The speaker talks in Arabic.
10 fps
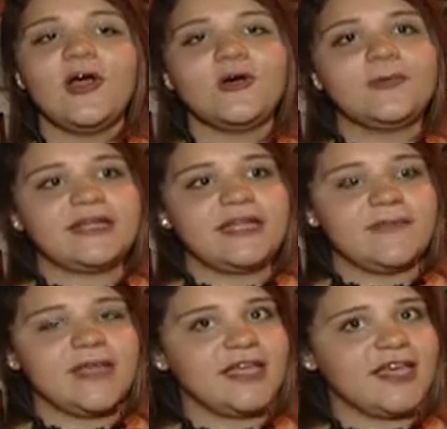
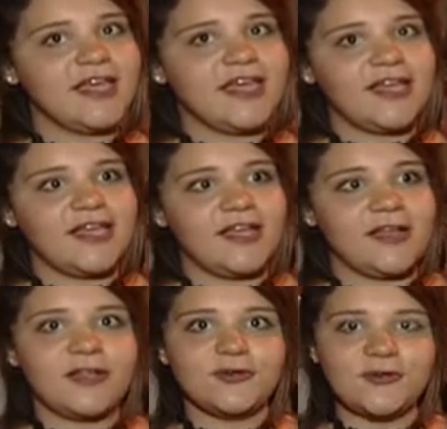وبرنامج
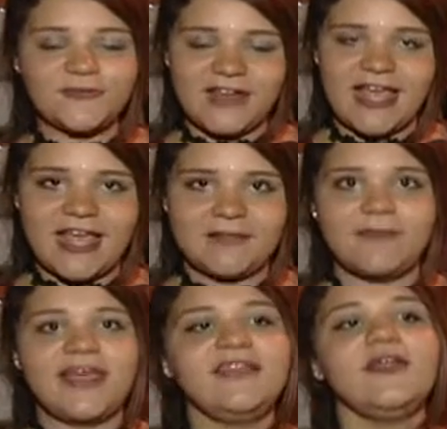النور آه، في الحياه
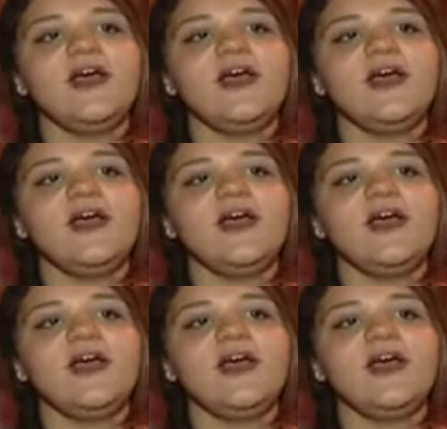تبان